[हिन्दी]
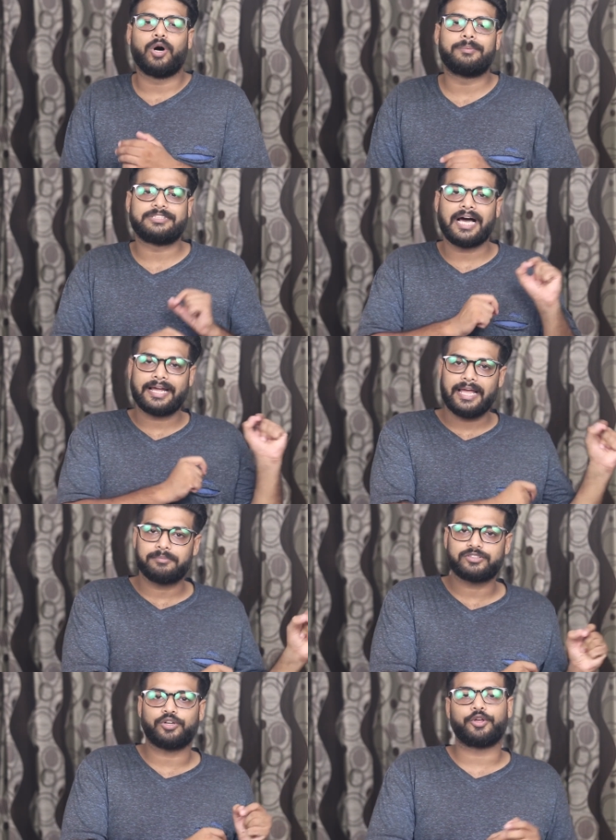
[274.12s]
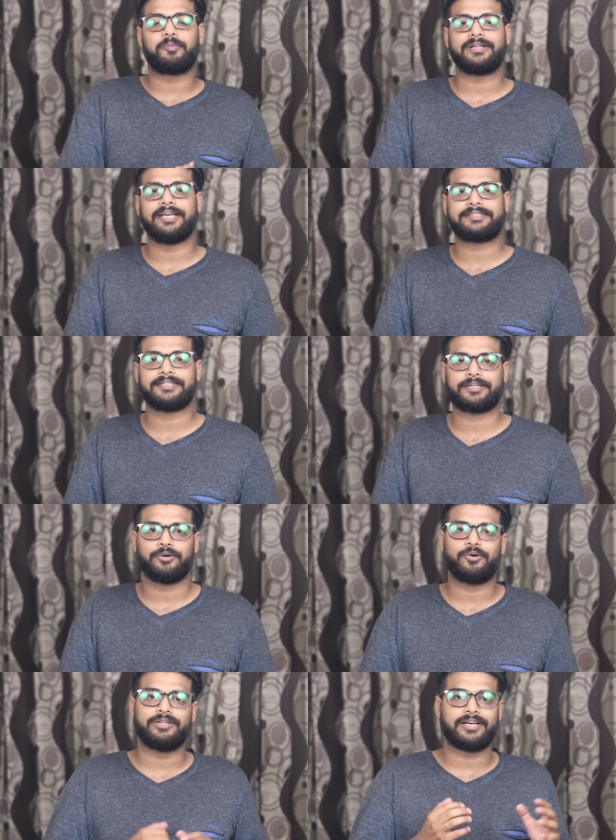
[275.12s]
तो आप जाके अमेजोन के ऊपर देख
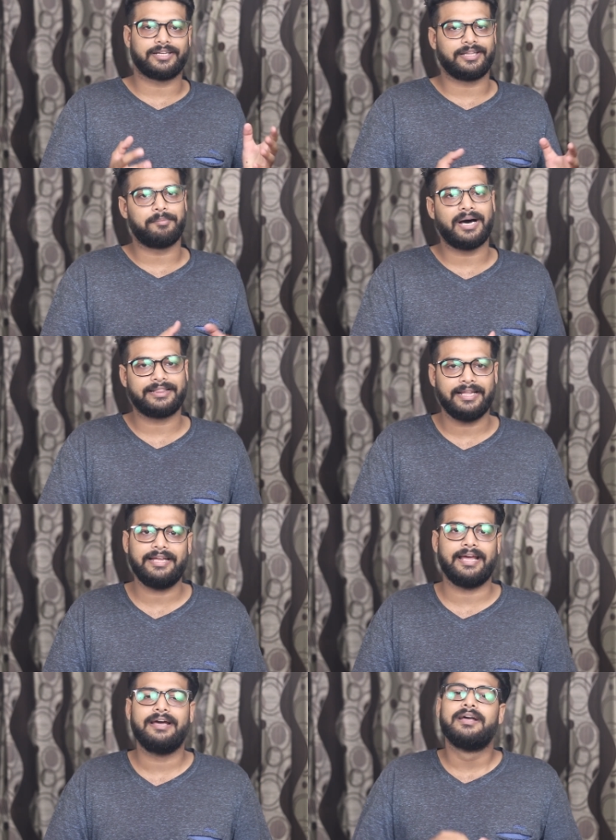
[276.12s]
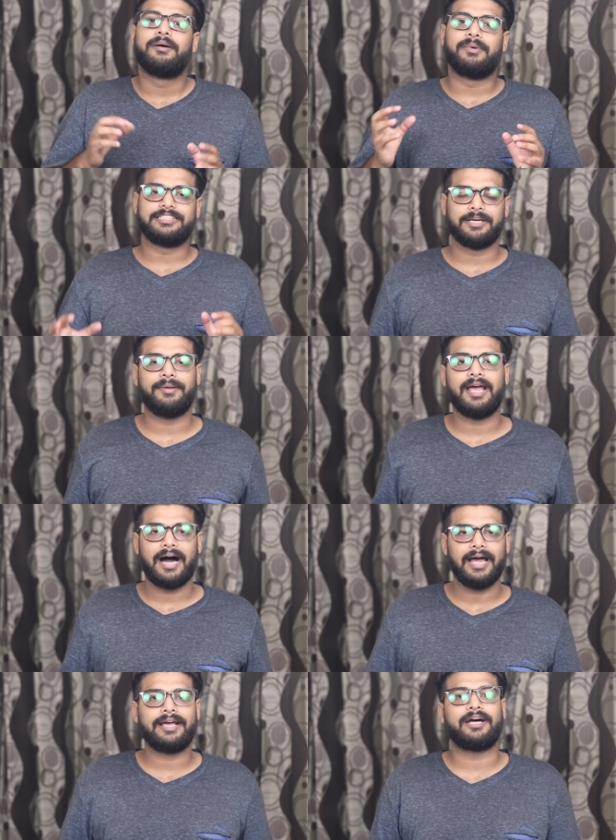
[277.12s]
सकते हो कोई दिक्कत की बात नहीं है बट जब ये
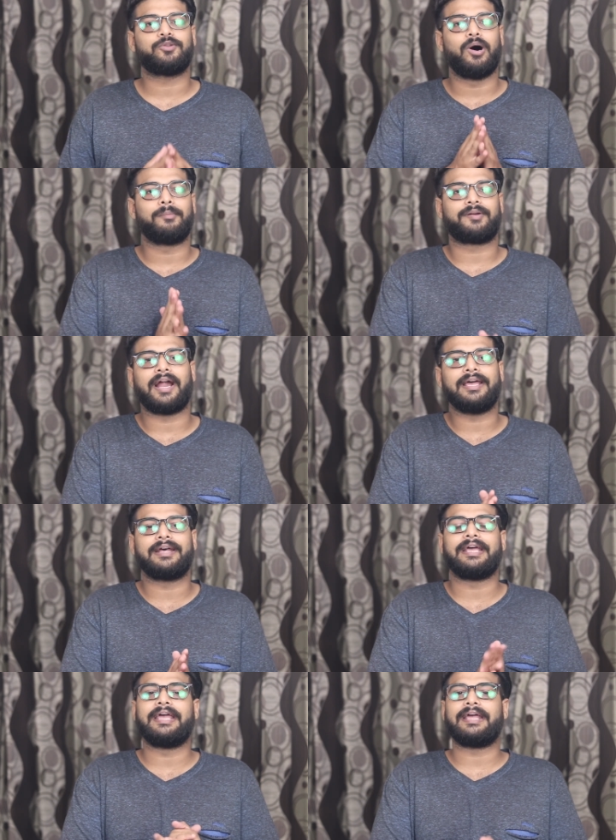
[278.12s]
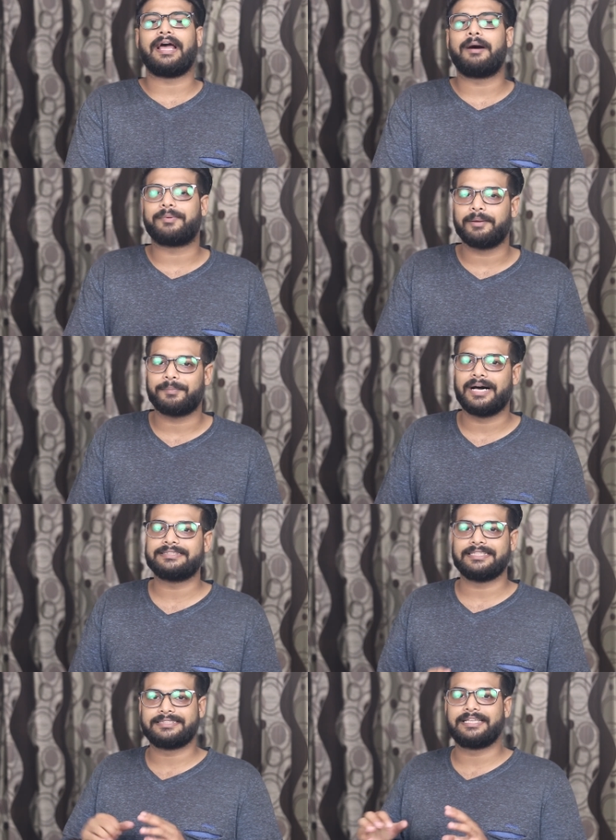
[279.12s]
आएगा तो हम ट्राई करेंगे करेंगे आपके
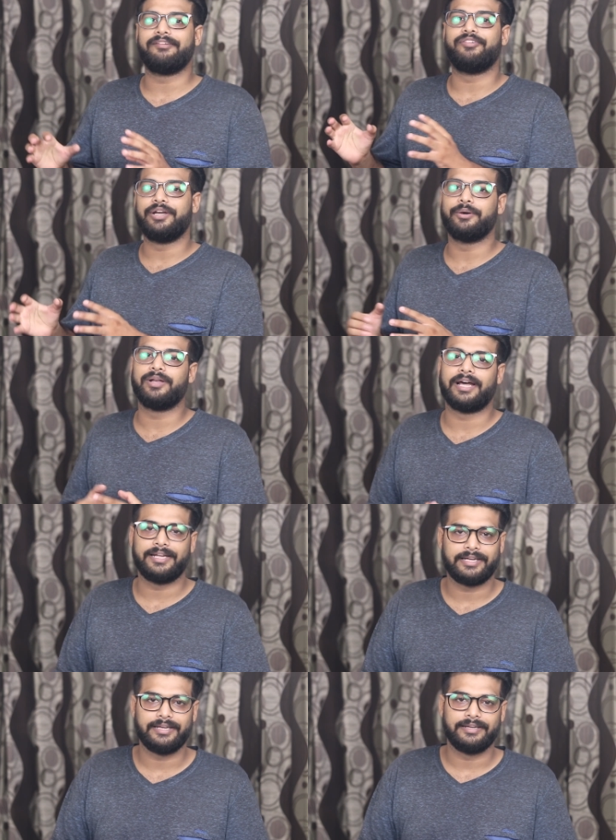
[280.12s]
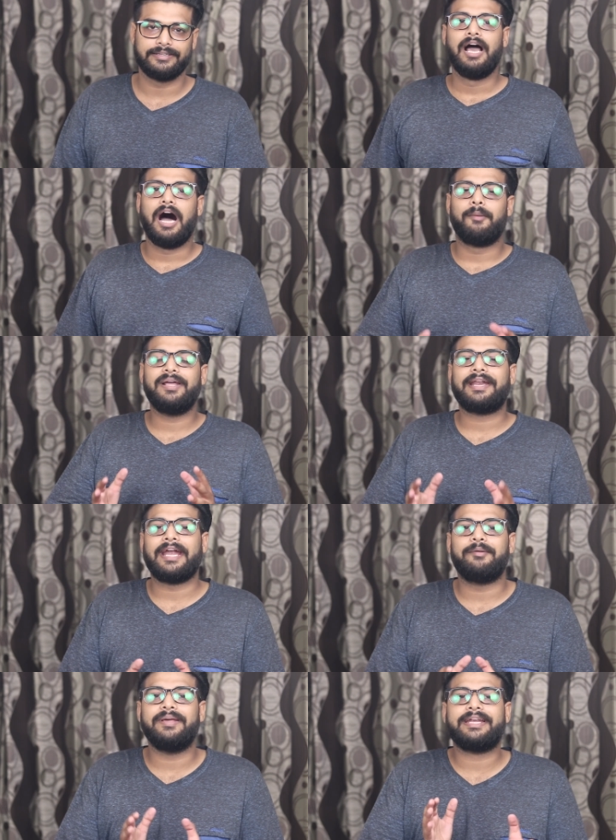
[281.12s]
पास इसकी वीडियो लाने की अभी
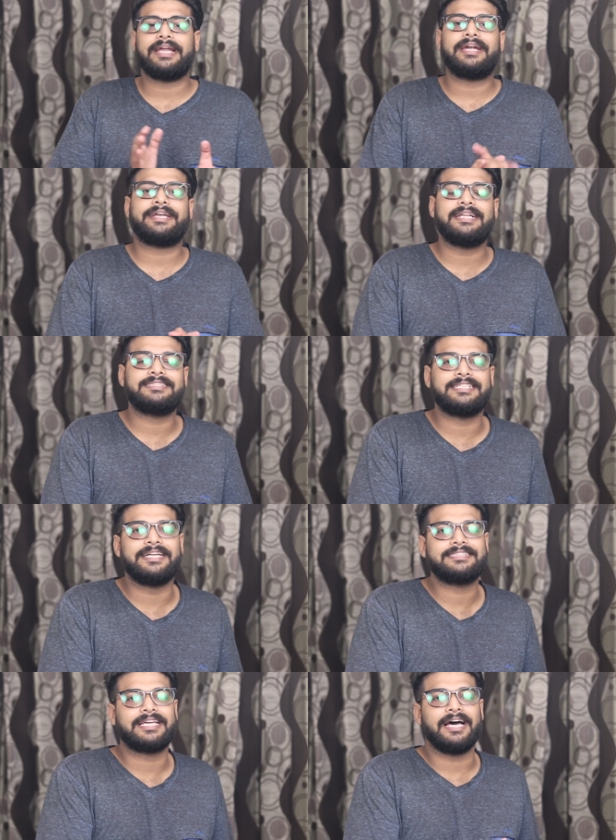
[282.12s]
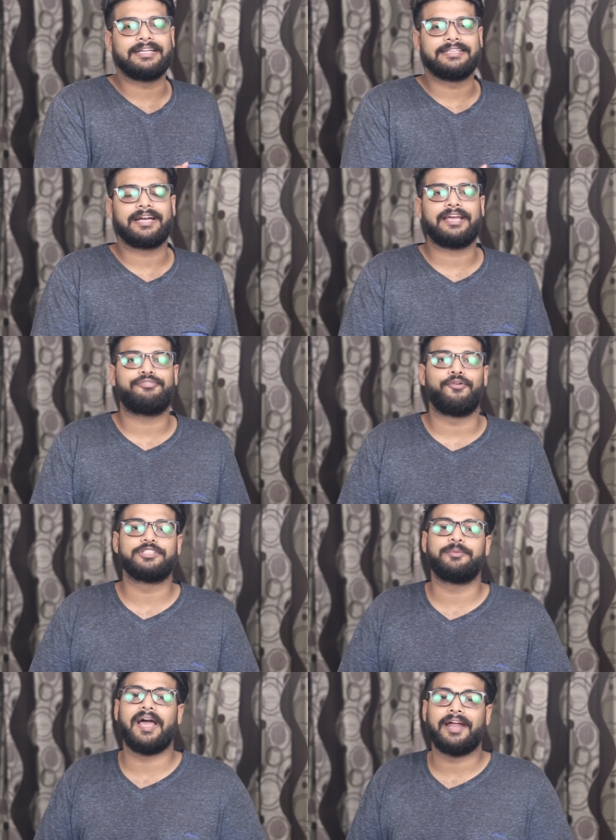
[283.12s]
Redmi K10 सीरीज के अंदर के
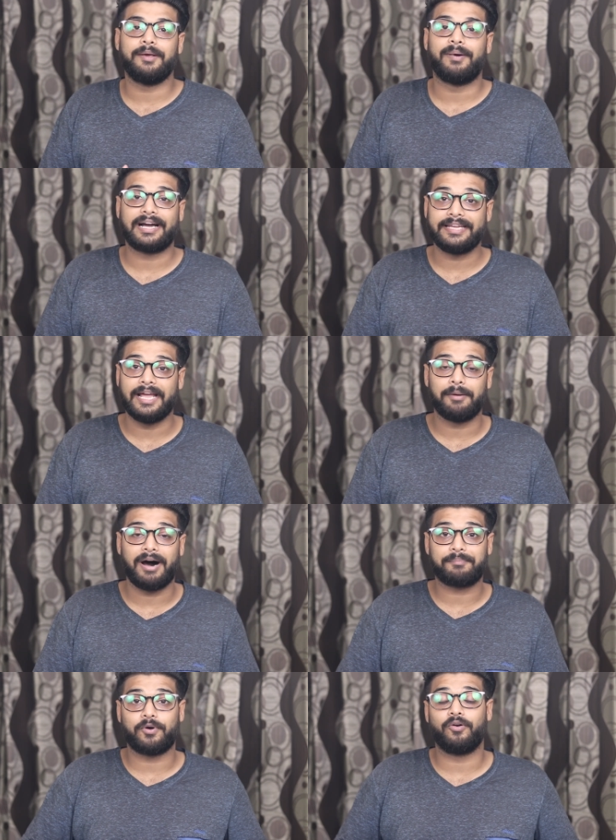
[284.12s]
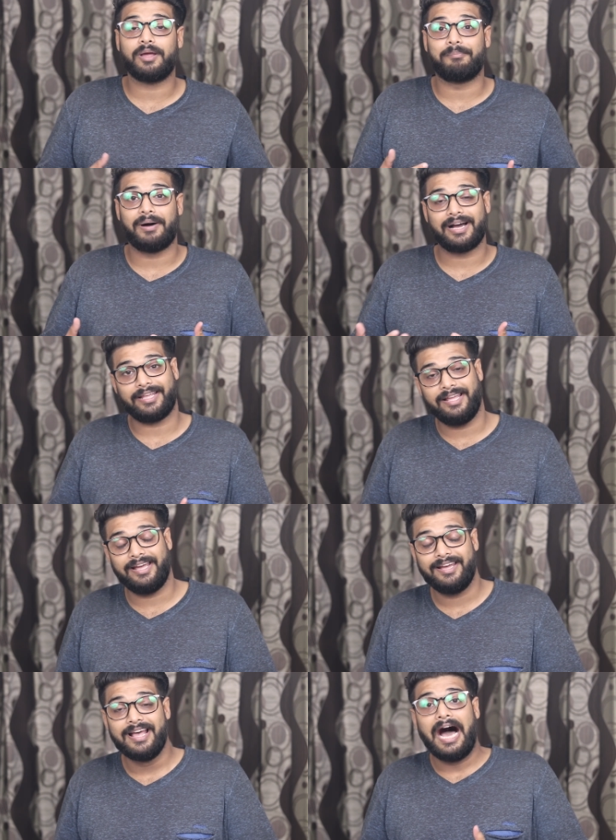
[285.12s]
फोन्स भी आने बाकी है अब आप कहोगे बाकी हैं